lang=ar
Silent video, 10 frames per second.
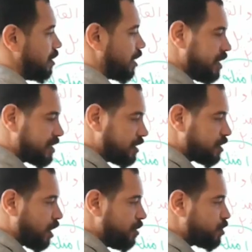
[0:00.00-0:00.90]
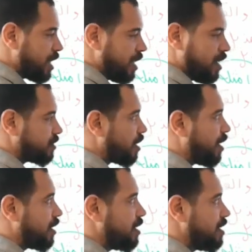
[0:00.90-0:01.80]
خلص كده السؤال المزايد لا
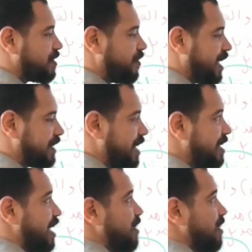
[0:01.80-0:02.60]
طبعا لسه في حاجه تانية